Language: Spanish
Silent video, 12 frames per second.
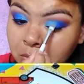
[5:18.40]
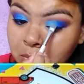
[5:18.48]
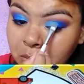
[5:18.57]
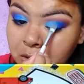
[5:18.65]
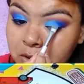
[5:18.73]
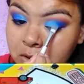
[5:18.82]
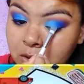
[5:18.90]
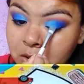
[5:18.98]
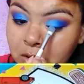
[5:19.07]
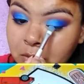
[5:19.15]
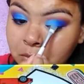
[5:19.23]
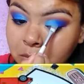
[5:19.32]

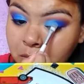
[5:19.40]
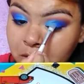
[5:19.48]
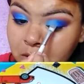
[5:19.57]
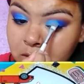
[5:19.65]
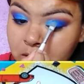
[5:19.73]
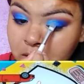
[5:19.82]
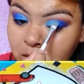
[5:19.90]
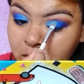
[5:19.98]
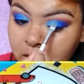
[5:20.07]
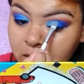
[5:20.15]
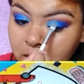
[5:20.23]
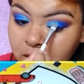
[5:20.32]
pincel voy a estar
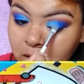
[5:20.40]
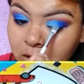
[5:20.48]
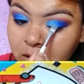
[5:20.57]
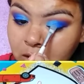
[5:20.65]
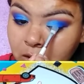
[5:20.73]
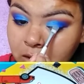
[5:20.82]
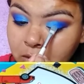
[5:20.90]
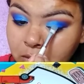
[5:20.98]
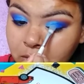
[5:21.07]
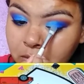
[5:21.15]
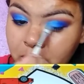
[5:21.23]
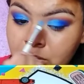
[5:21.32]
intercalando
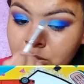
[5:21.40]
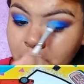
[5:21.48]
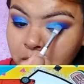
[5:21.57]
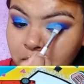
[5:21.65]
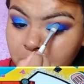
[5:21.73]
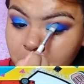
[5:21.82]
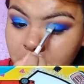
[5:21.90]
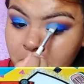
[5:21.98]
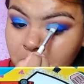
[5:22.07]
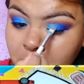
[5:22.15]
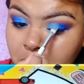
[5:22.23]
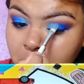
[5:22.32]
los tonos
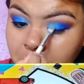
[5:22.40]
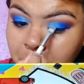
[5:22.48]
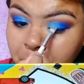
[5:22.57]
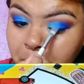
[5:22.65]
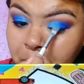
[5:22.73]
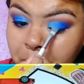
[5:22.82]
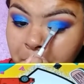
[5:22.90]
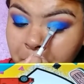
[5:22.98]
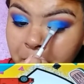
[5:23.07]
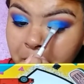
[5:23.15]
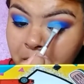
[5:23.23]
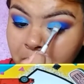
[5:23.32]

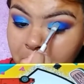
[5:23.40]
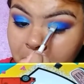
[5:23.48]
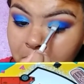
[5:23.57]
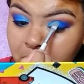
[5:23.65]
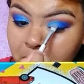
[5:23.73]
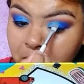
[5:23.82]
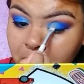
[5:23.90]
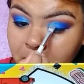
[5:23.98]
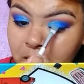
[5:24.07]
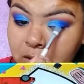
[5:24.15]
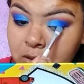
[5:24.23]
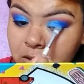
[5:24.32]
para
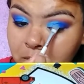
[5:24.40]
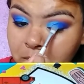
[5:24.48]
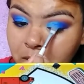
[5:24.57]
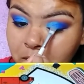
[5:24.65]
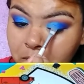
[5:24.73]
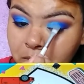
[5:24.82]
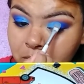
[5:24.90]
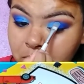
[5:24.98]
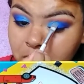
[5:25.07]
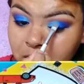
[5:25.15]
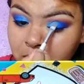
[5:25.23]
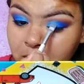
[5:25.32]
que se vea
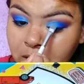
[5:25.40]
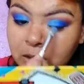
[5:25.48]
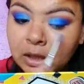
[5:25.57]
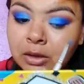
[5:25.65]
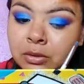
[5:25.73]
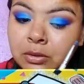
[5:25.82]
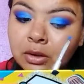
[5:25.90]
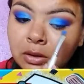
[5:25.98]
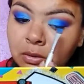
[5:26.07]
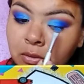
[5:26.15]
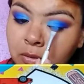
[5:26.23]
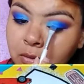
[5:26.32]
un degradado de
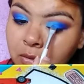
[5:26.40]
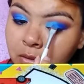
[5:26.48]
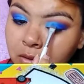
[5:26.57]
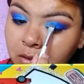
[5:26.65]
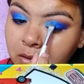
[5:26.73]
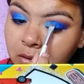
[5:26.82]
color